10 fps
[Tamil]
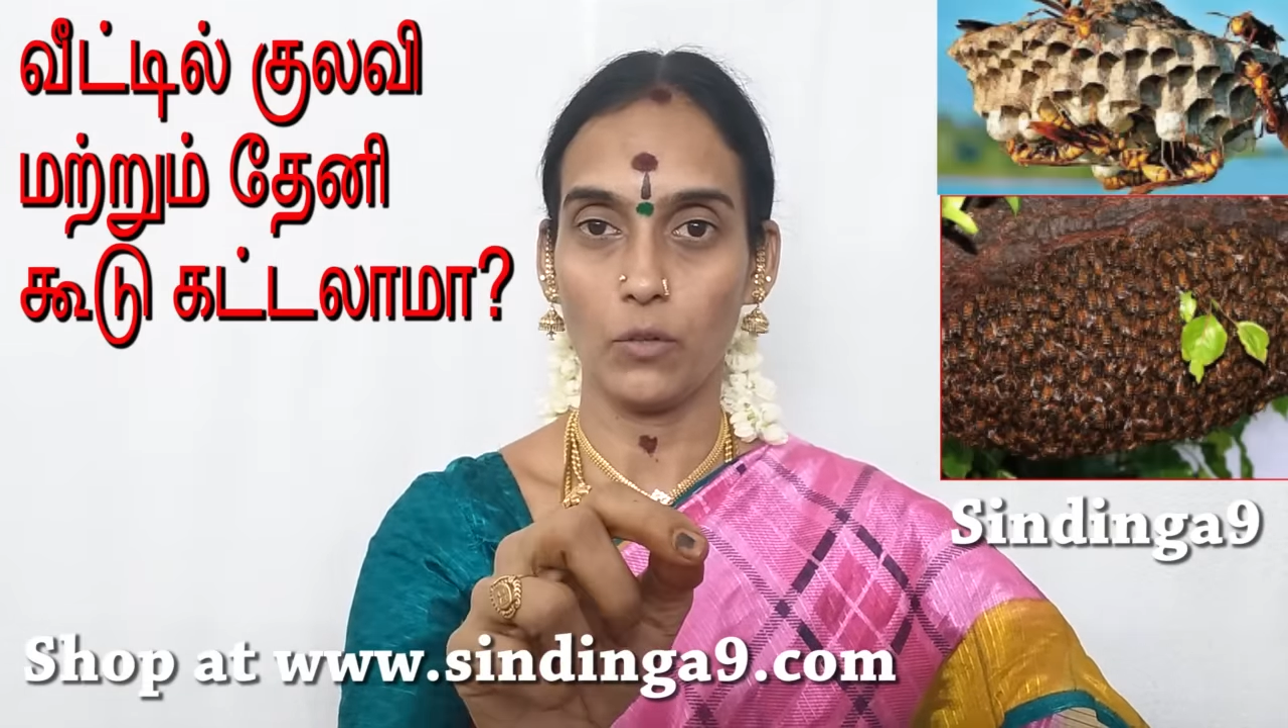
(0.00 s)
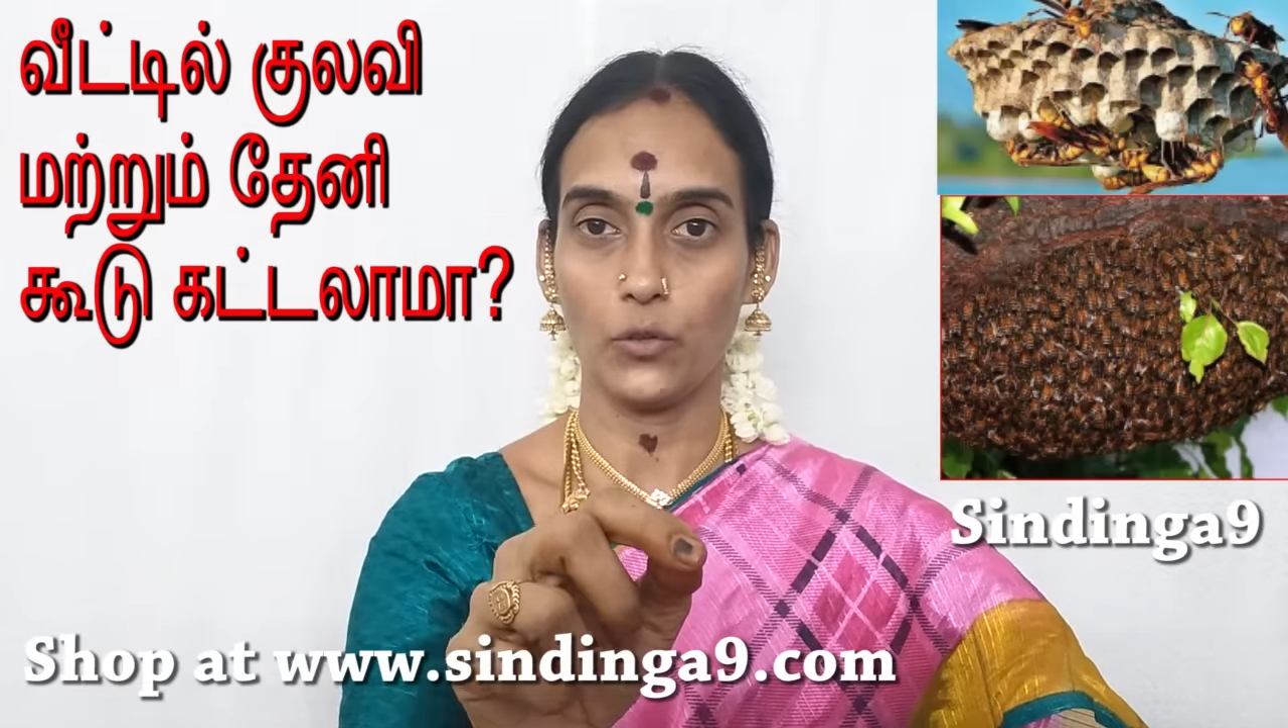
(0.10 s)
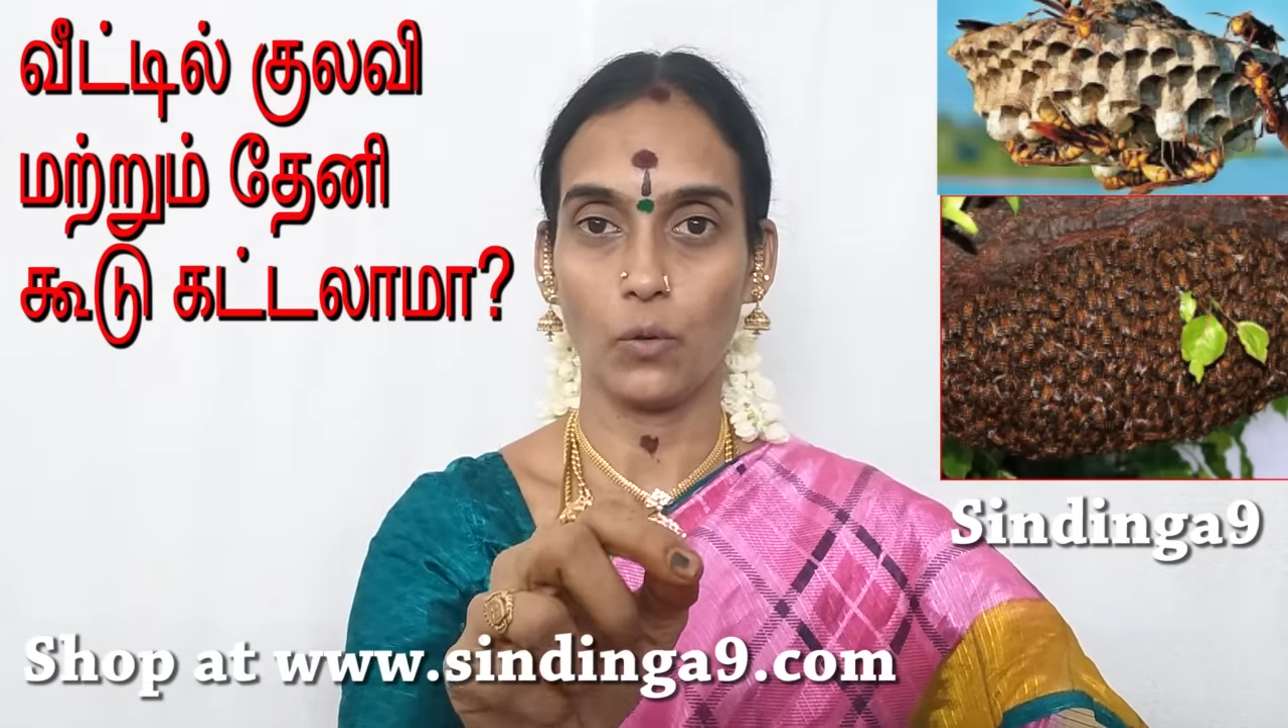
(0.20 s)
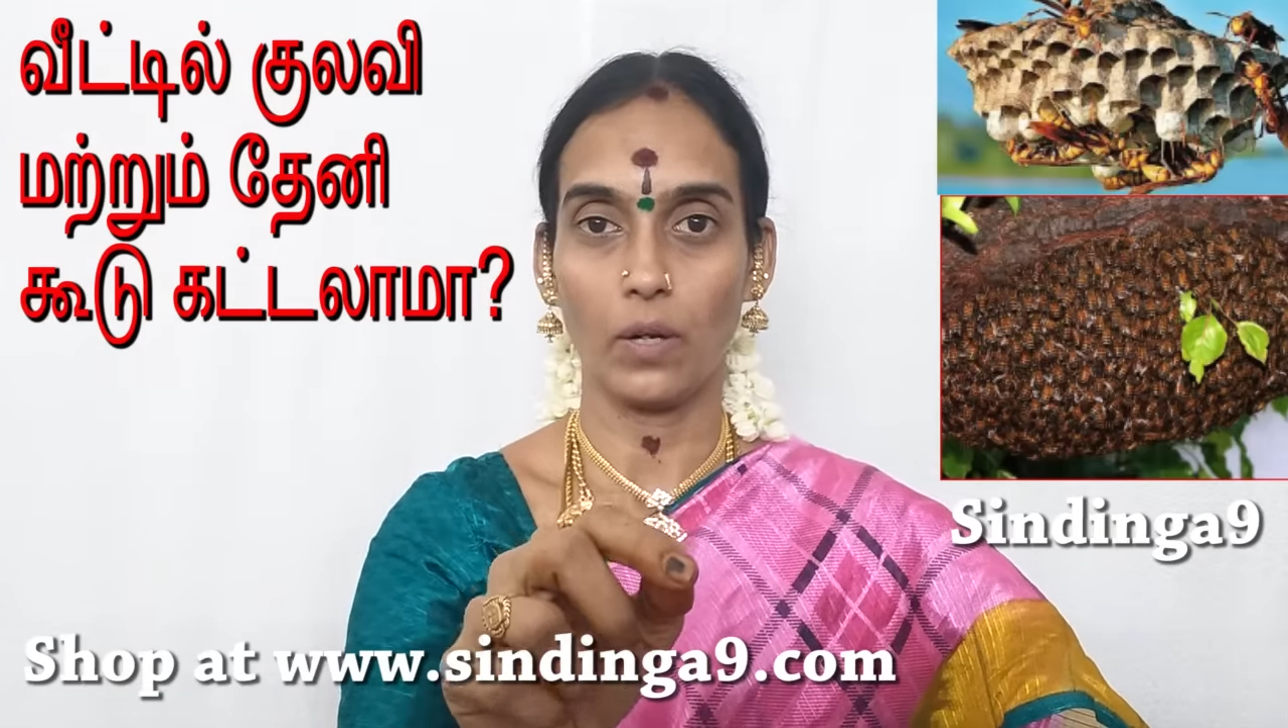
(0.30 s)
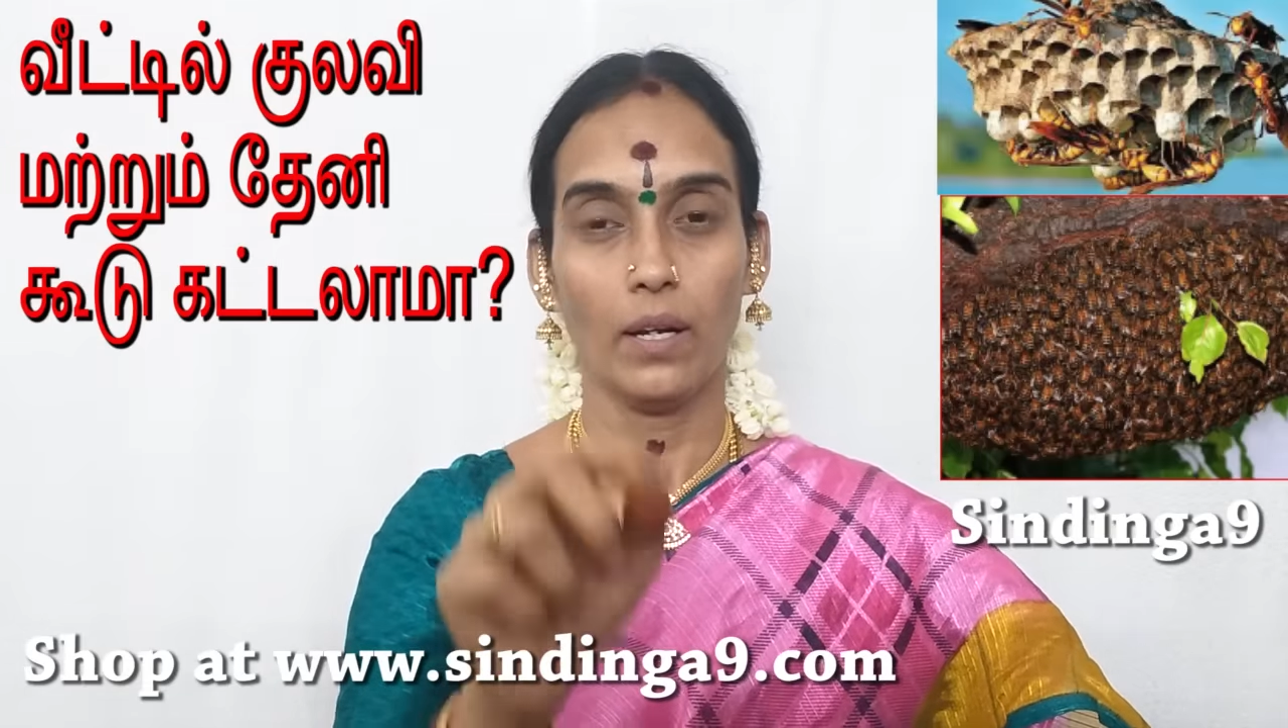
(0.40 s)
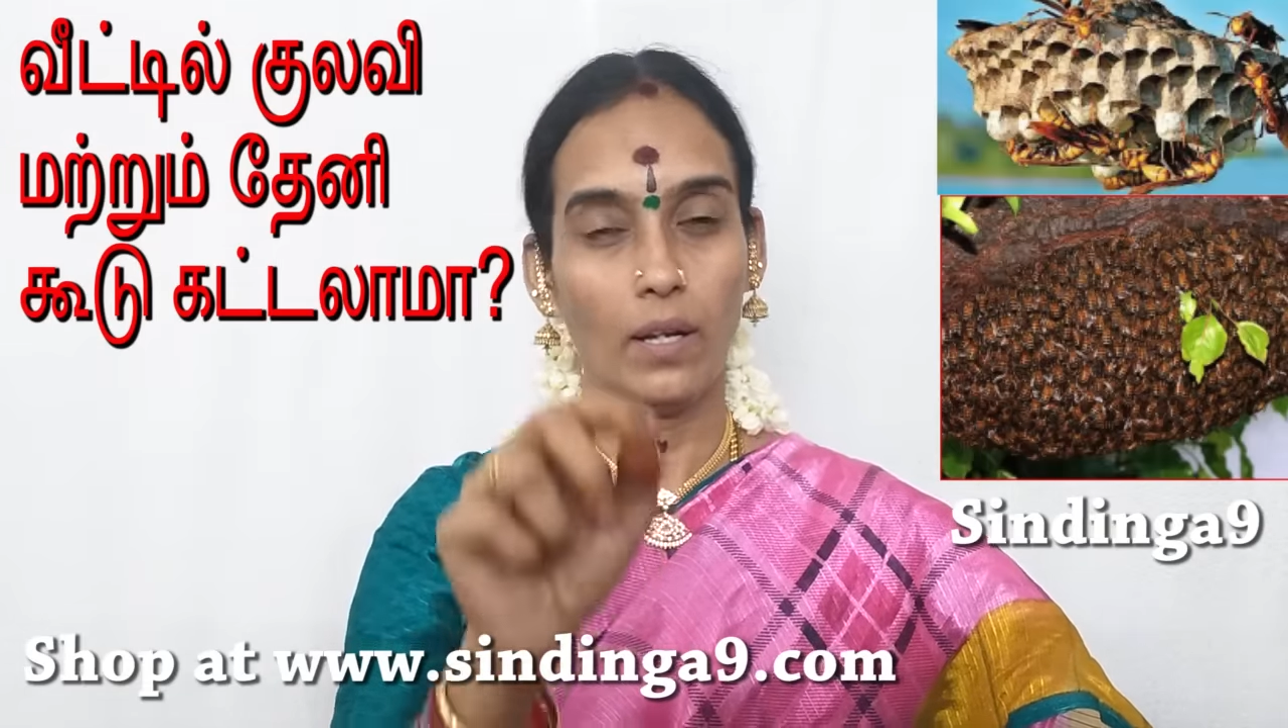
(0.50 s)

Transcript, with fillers: வச்சுக்கோங்க